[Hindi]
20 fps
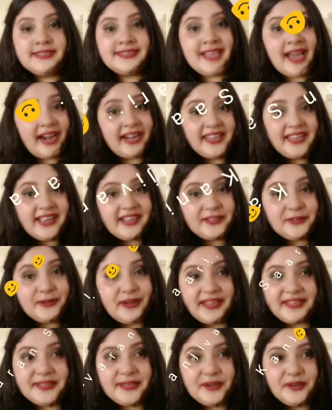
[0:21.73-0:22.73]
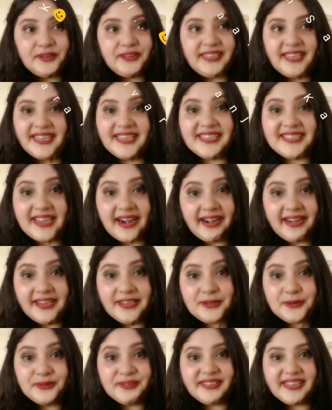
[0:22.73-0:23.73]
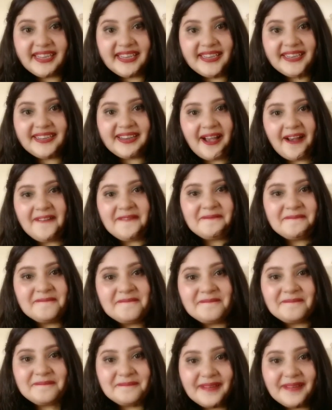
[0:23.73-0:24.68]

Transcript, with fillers: साड़ियाँ तो ऐसी होती है कि साड़ी सुन के ही नाम